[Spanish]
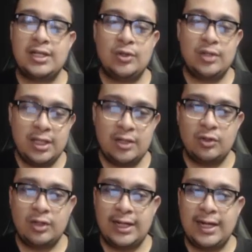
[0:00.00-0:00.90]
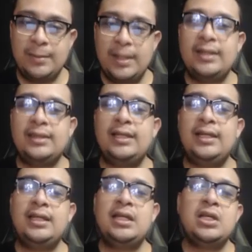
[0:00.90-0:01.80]
Lo dijo
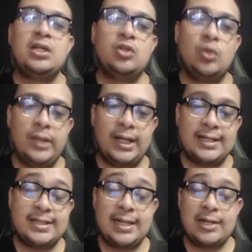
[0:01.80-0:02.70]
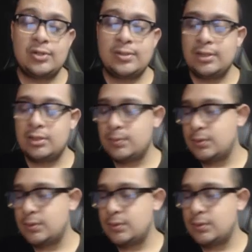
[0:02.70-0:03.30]
claramente, no voy a cancelar los eventos.